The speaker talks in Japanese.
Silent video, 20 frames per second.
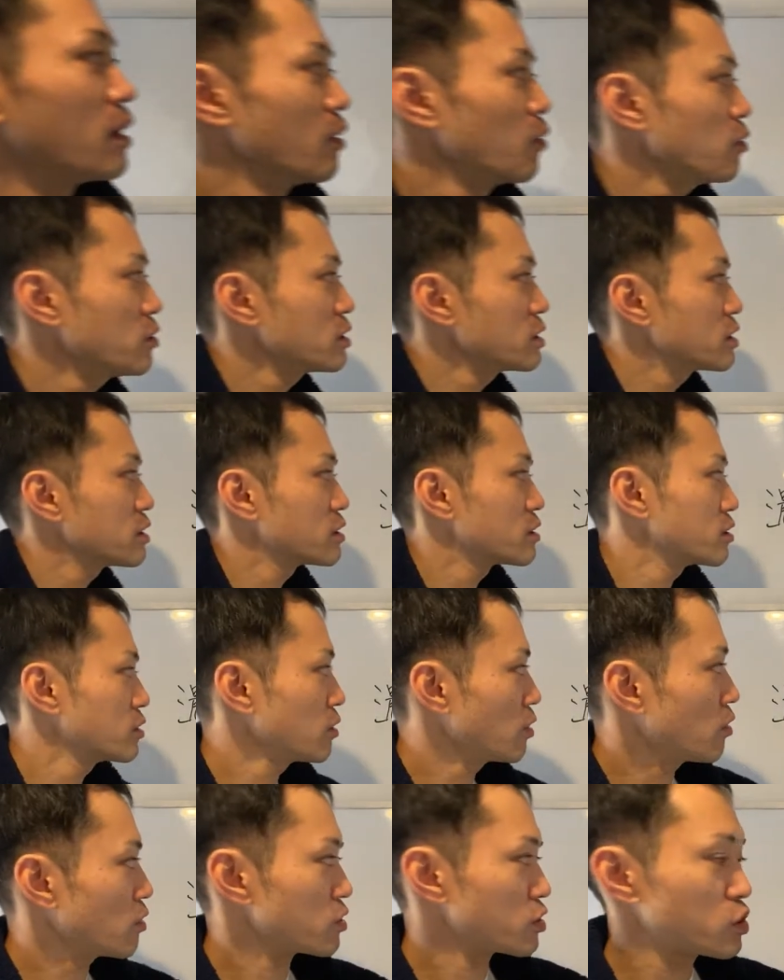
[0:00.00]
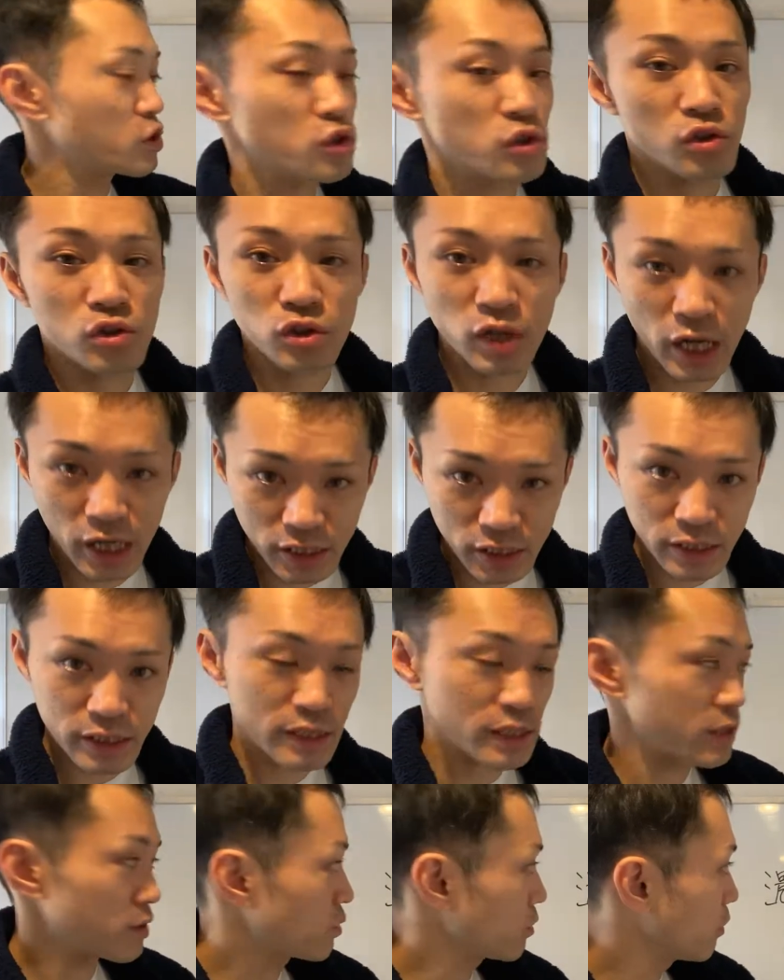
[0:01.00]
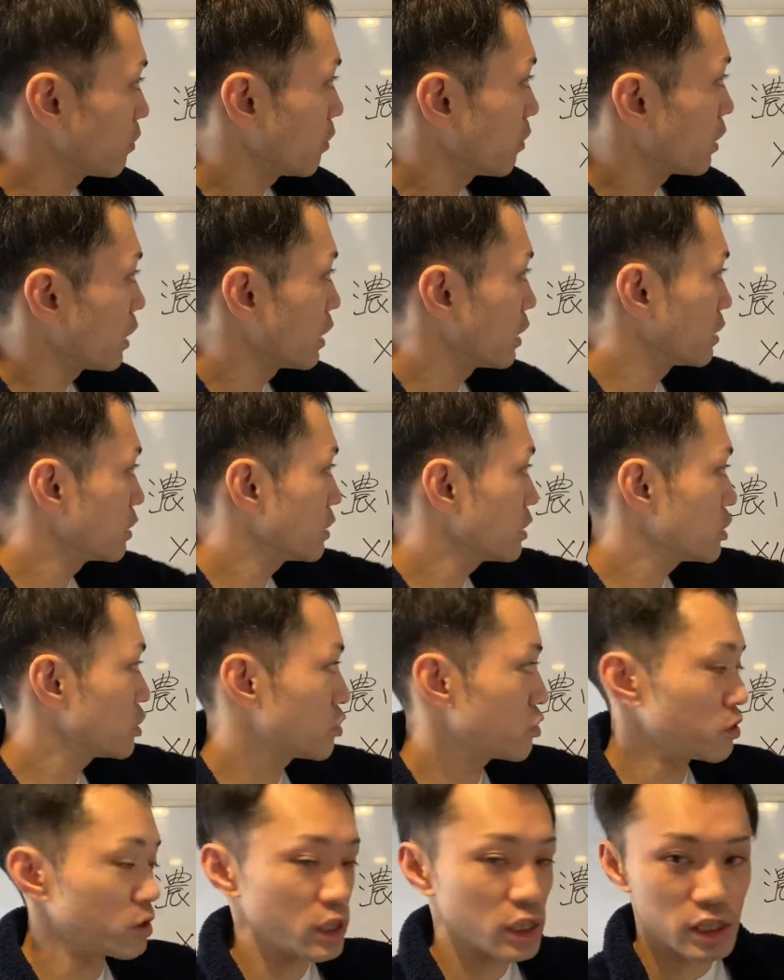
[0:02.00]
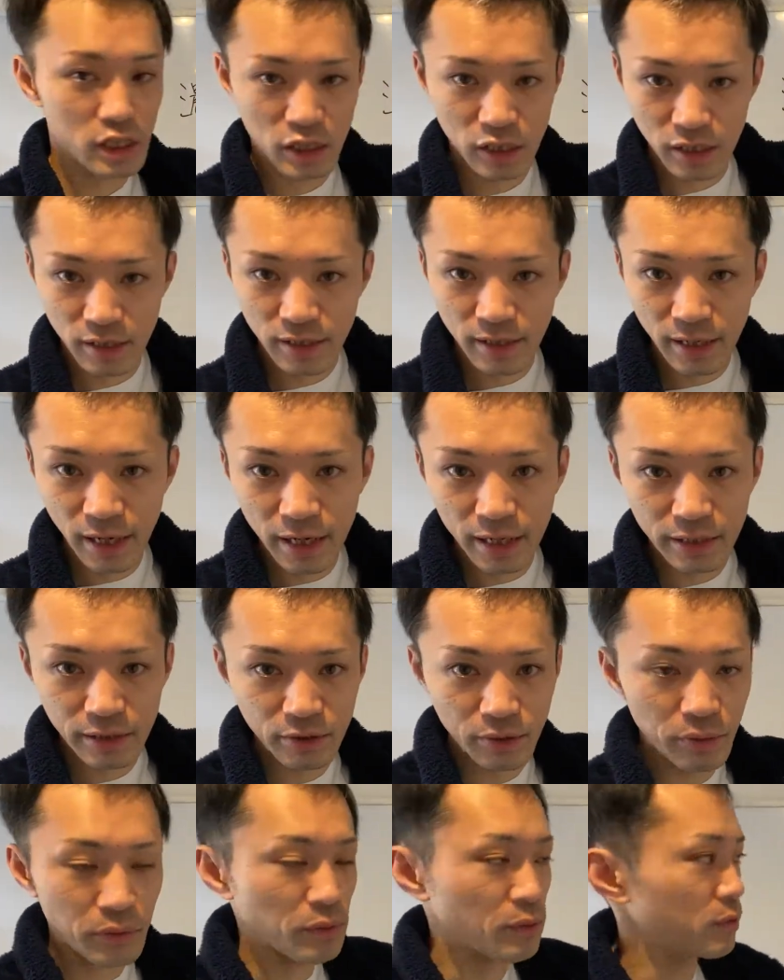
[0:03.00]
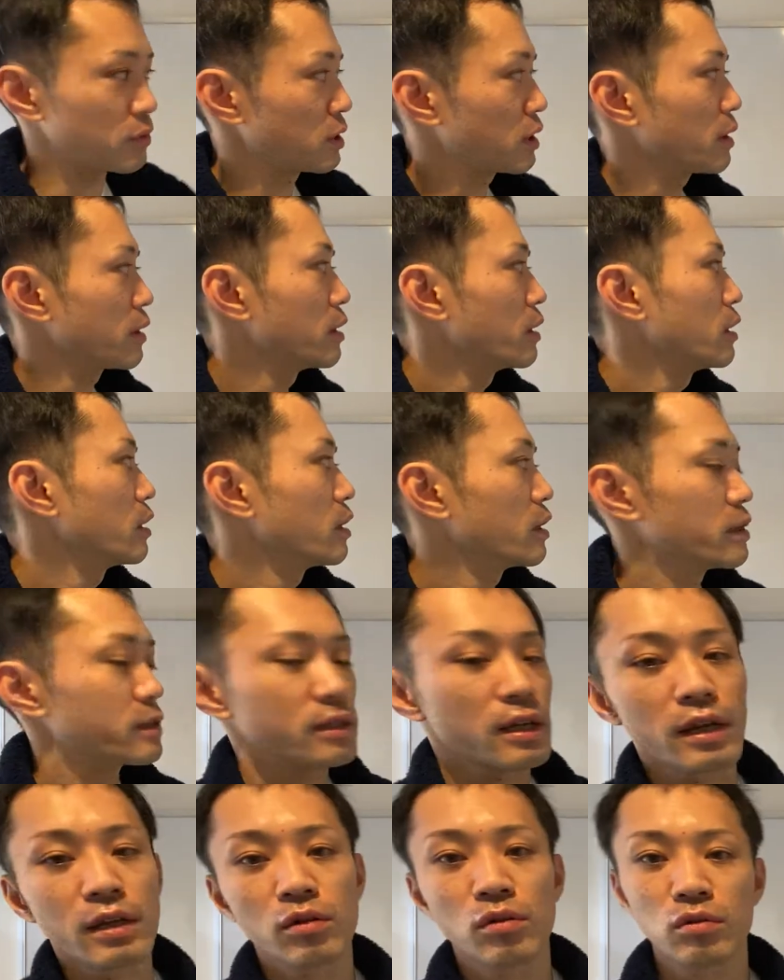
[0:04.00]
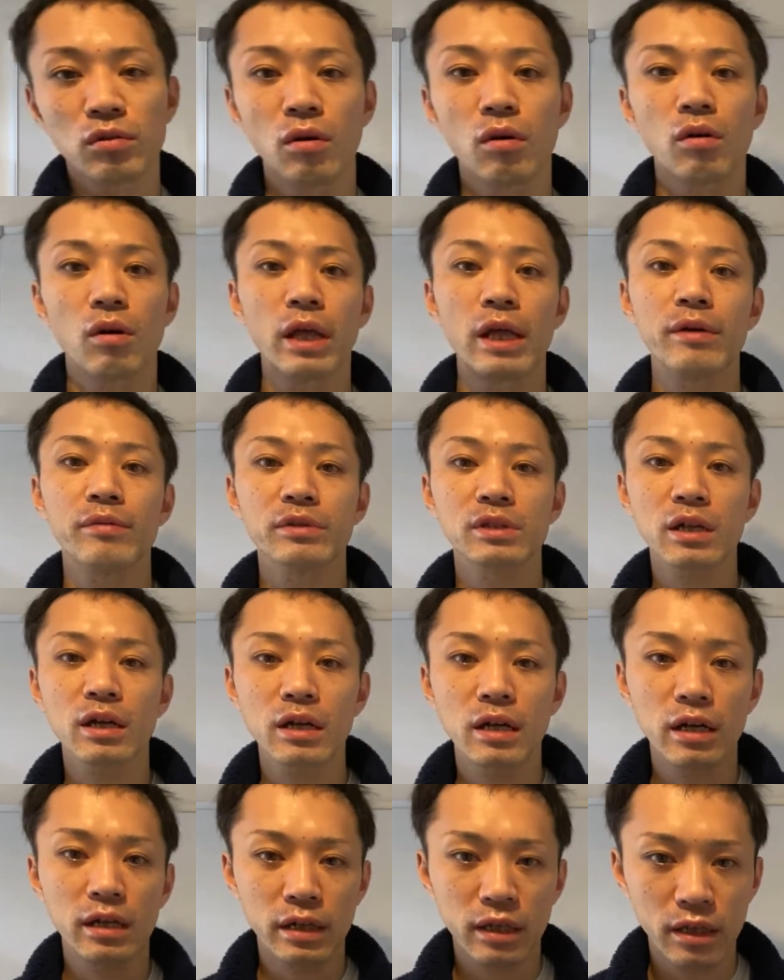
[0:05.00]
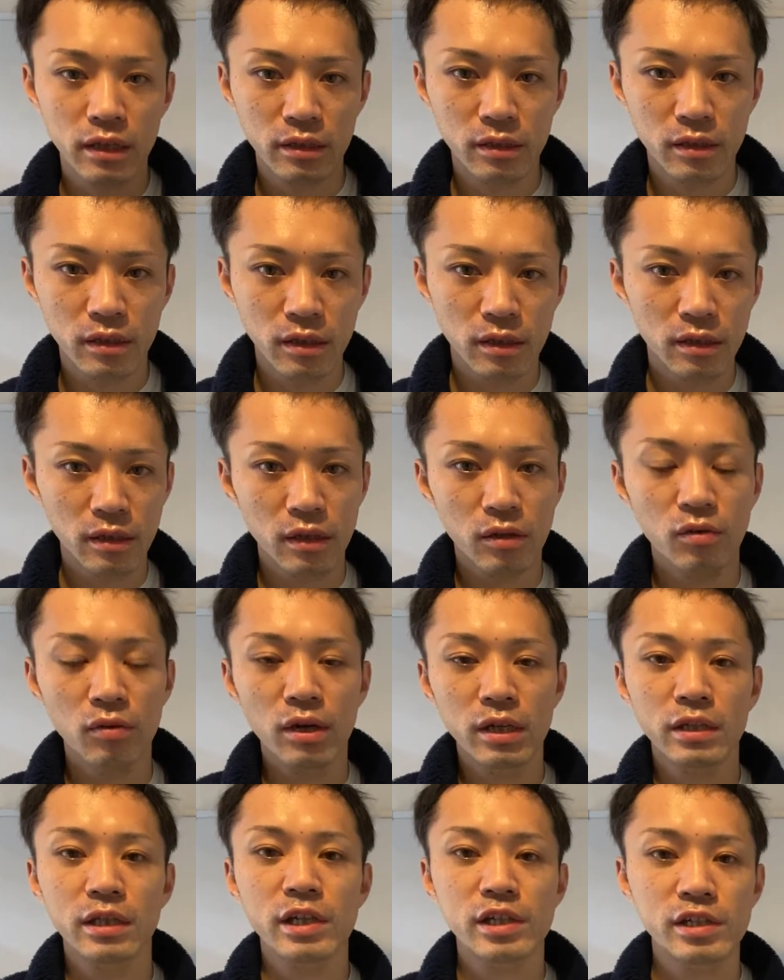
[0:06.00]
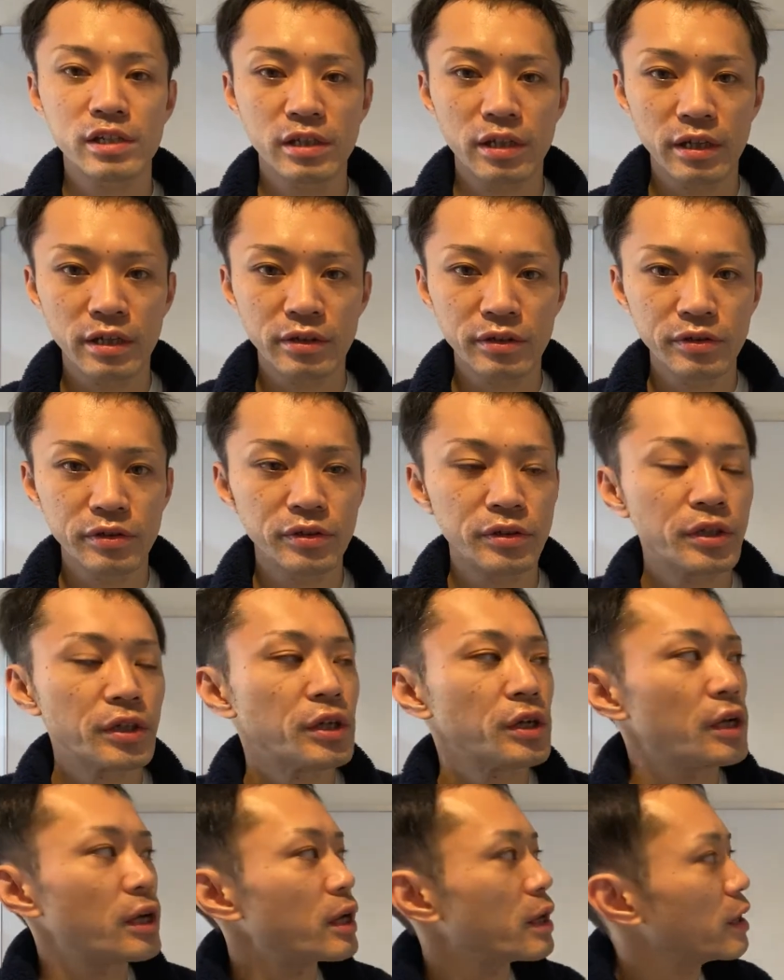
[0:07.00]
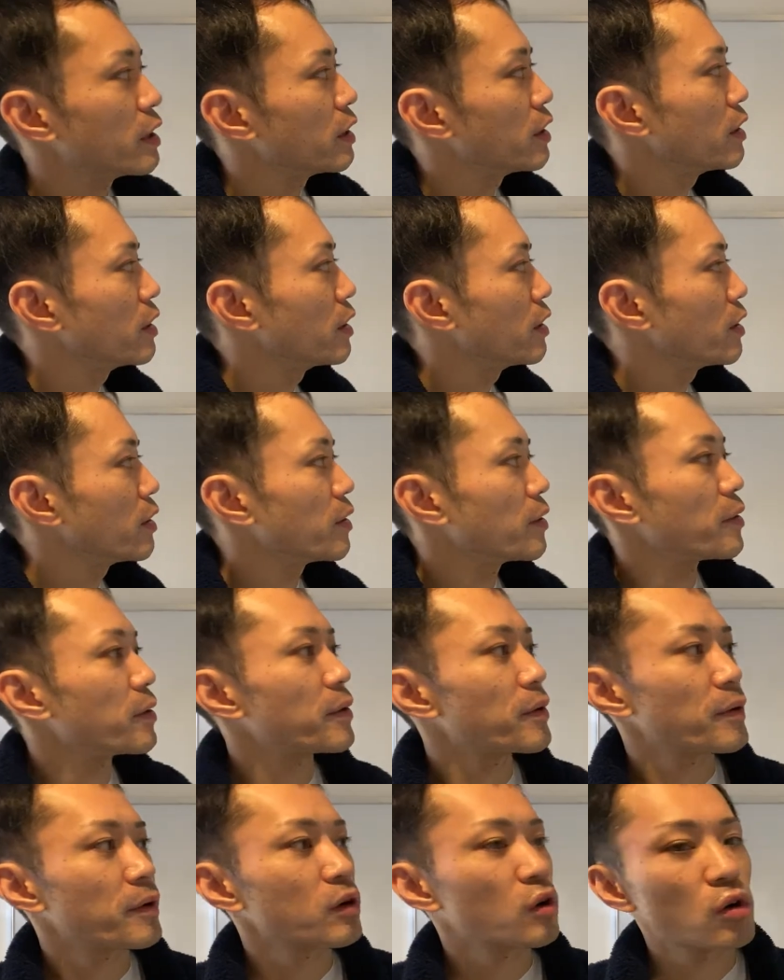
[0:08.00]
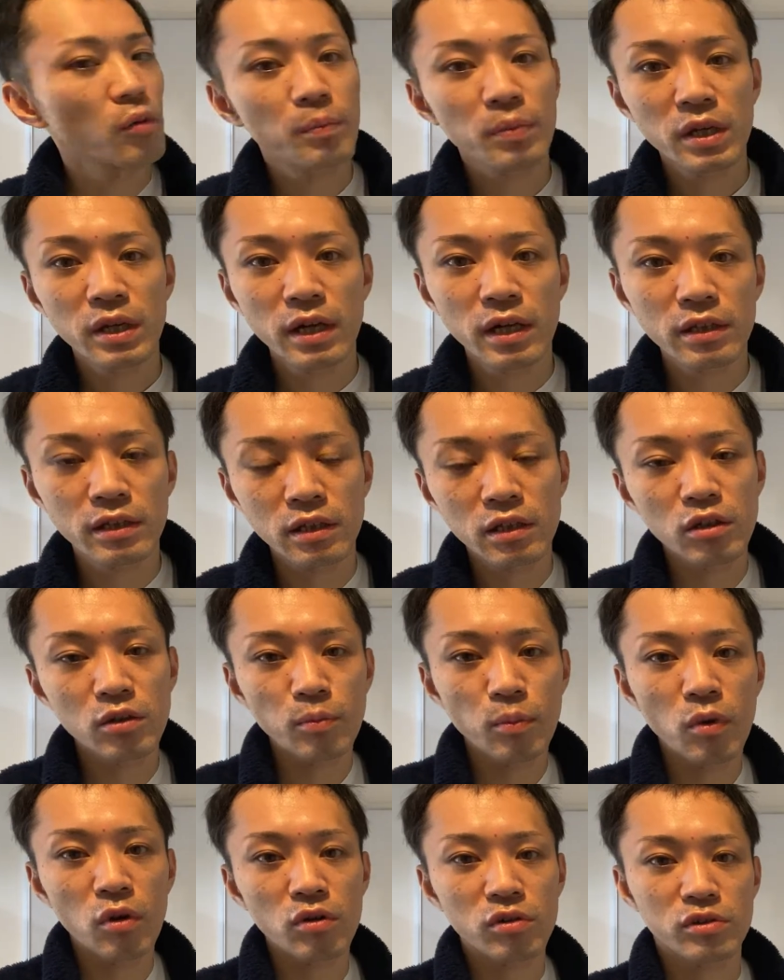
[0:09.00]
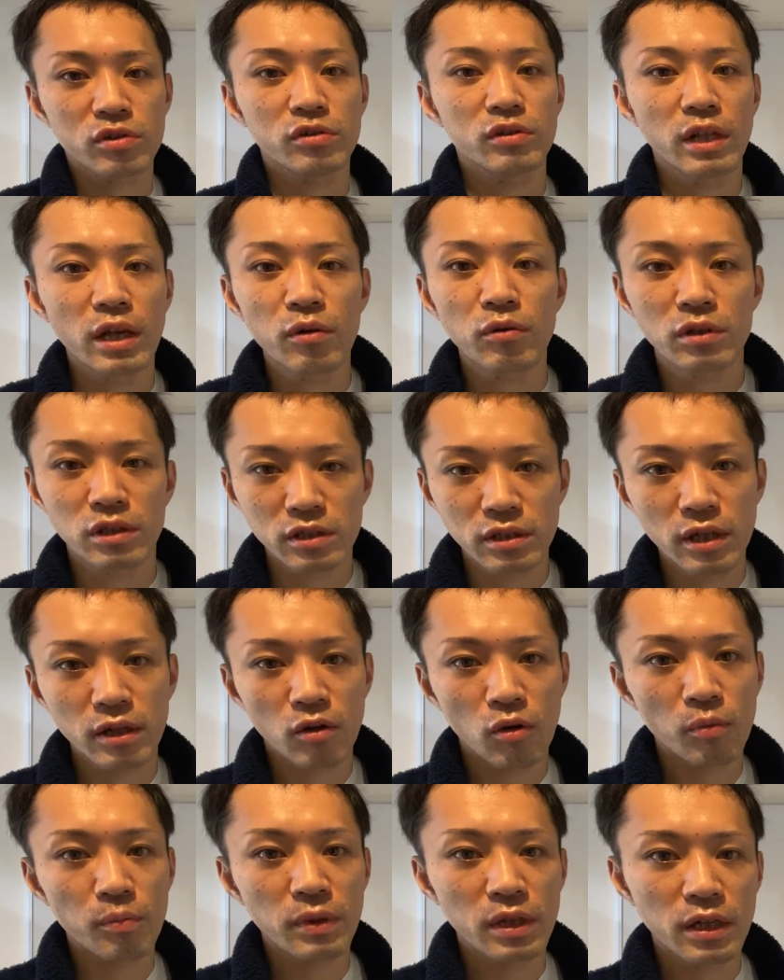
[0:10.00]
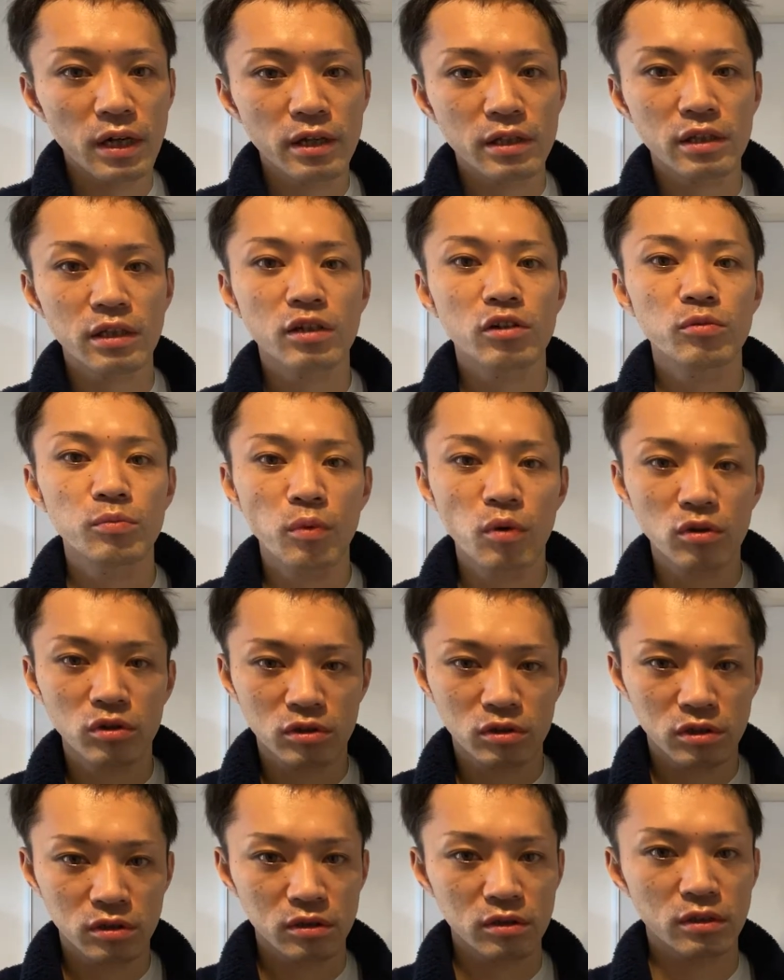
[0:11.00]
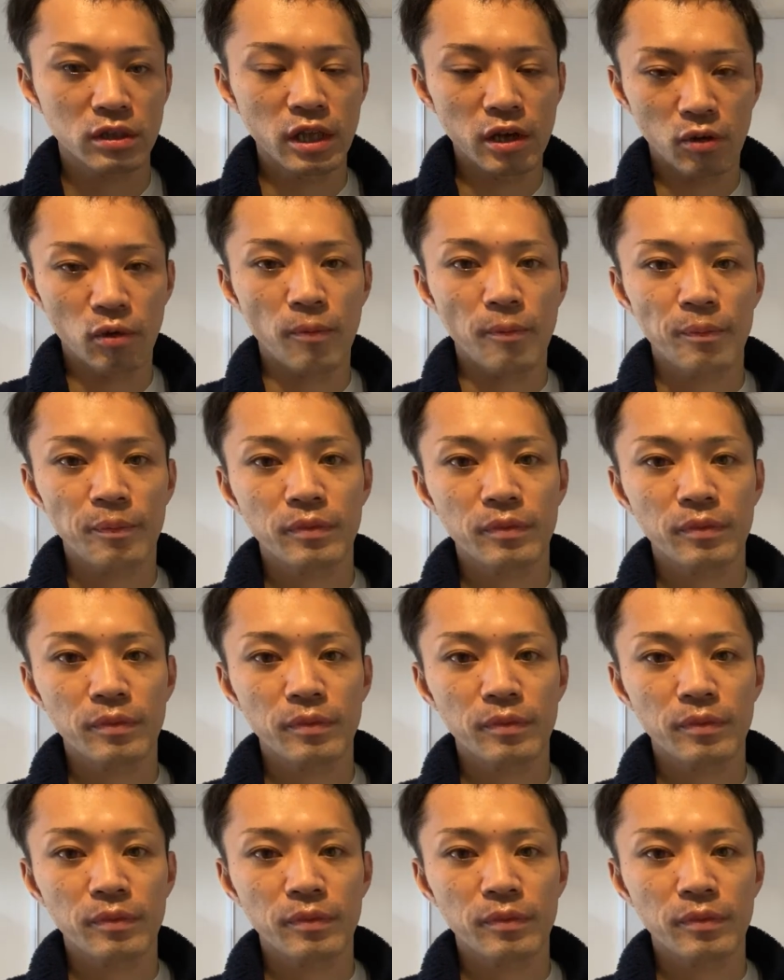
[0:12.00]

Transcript: 本日の18時と22時 LINE の方で最後の2日間限定でご案内している、えー、コピーライティングボックスネオですね。コピーライティングボックスネオ。